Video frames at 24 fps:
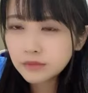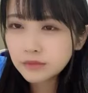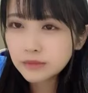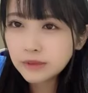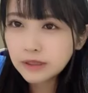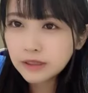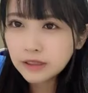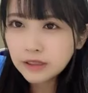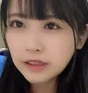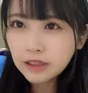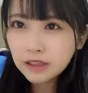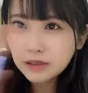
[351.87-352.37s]
あ
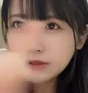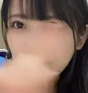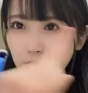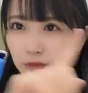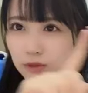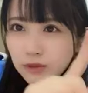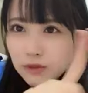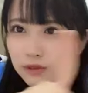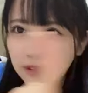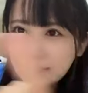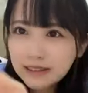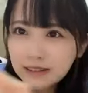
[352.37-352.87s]
りが
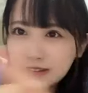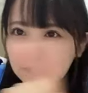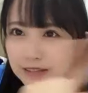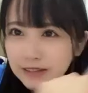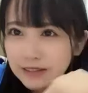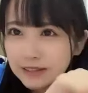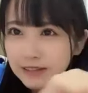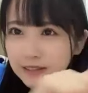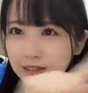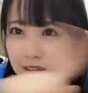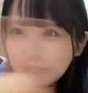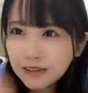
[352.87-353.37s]
とう
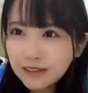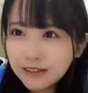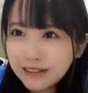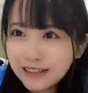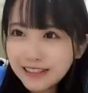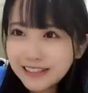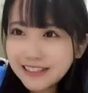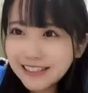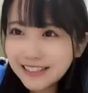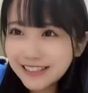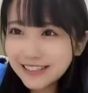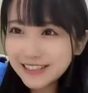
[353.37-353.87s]

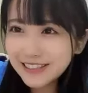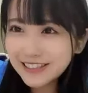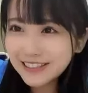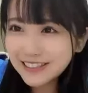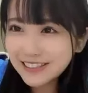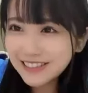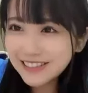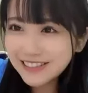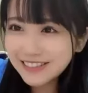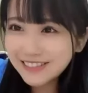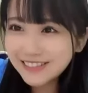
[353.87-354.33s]
T シャツ